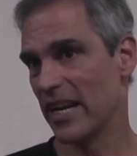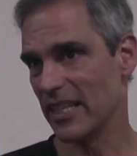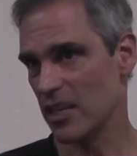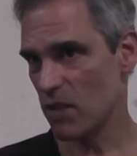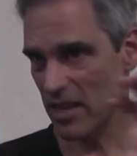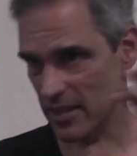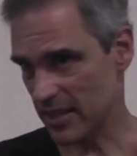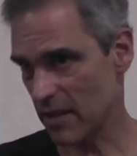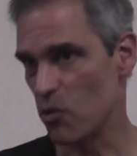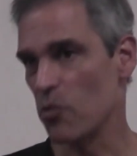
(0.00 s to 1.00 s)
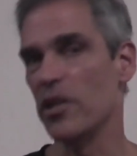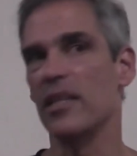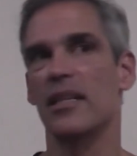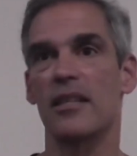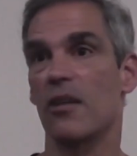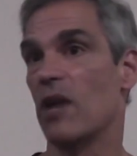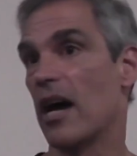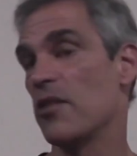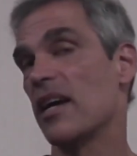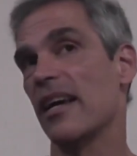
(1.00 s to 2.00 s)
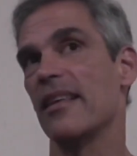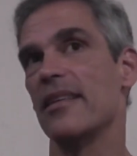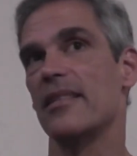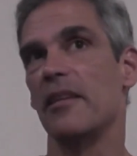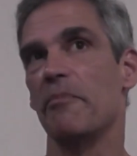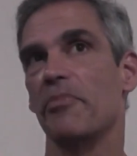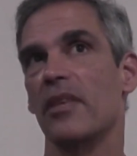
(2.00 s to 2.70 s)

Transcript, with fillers: es que tiene unas citas muy bonitas. Hay una que dice,